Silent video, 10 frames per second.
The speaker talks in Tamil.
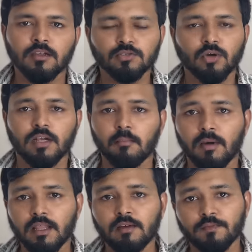ஸோ நம்ம
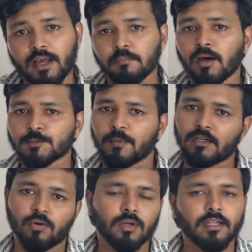தான் அன்பாக்ஸ்
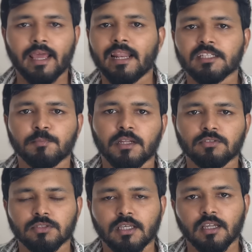பண்ணிட்டு உங்களுக்கு நான் எல்லா
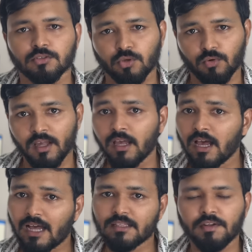எக்ஸ்பீரியன்ஸும் சீக்கிரம் சொல்லுவேன்
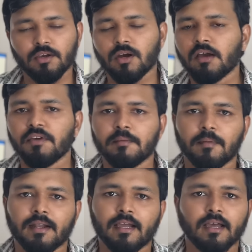அந்த வீடியோக்காக வெயிட்
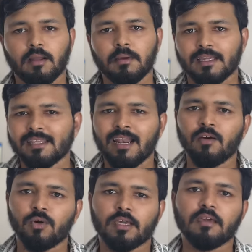பண்ணுங்கள் நமக்கு
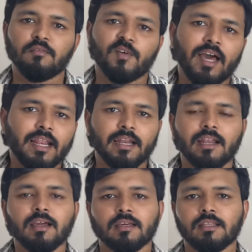இதெல்லாம் ஓகே வேறு
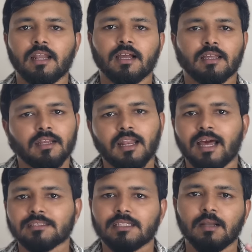என்ன இதெல்லாம் கிடைக்குன்னா
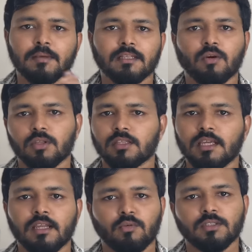லாஸ்ட் இயர் பார்த்தீங்கன்னா ஒரு த்ரீ
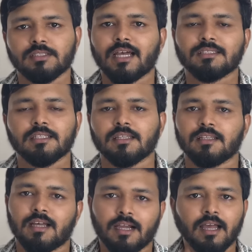இன் ஒன் சார்ஜர்
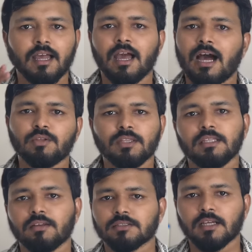தந்திருந்தாங்க அது வந்து
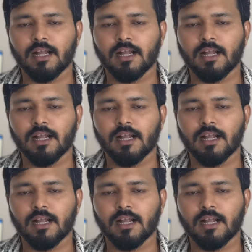இந்த வருஷம்